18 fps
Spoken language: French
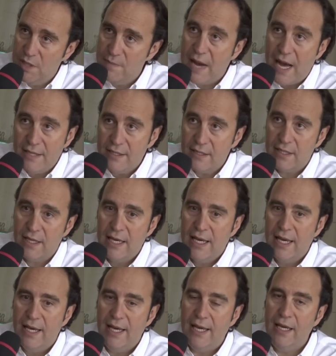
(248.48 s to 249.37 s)
de masse
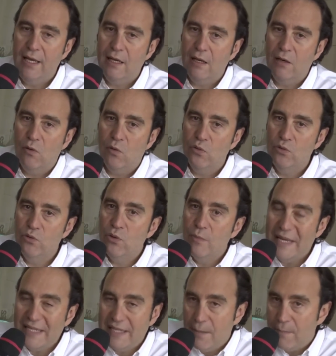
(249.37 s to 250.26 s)
et on ne
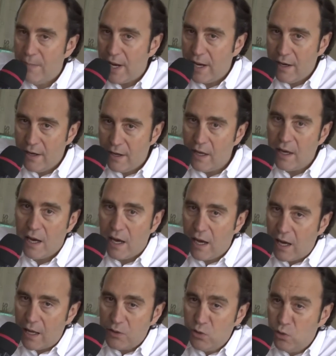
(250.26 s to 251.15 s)
mettait pas
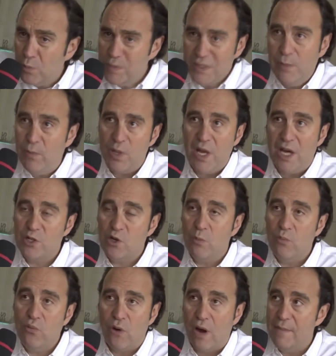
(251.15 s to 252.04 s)
un tout petit peu
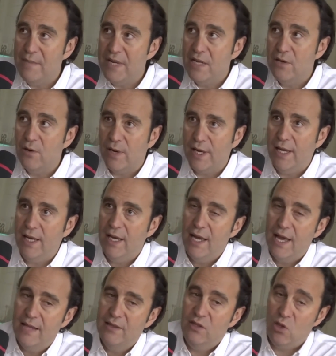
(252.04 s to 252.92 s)
d'argent pour améliorer
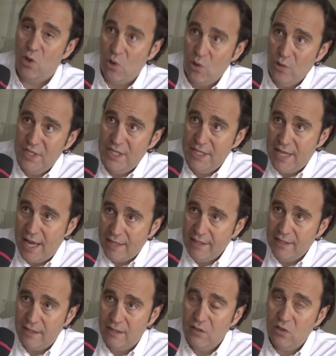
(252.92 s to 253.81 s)
tant le
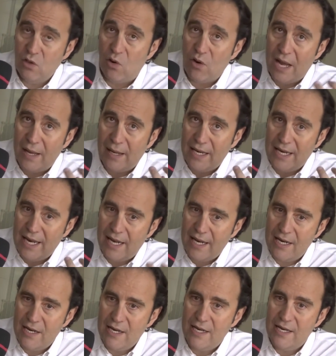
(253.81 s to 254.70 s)
design, tant
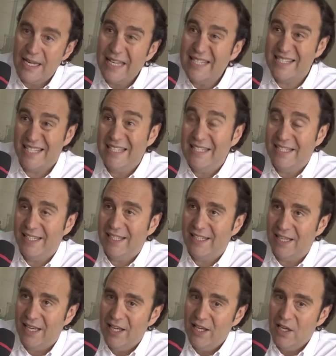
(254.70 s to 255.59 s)

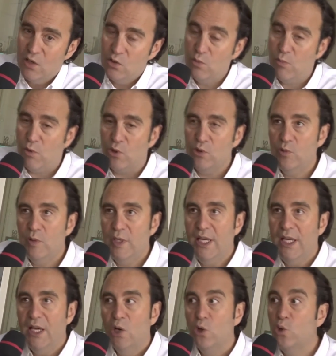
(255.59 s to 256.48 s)
l'esthétique du
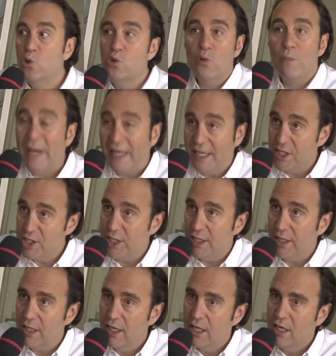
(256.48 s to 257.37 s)
produit que son
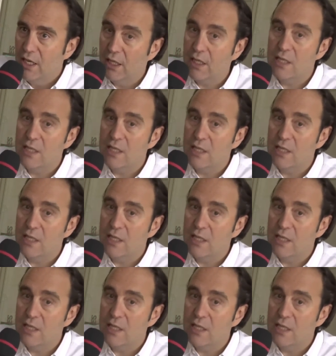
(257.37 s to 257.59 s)
packaging. Et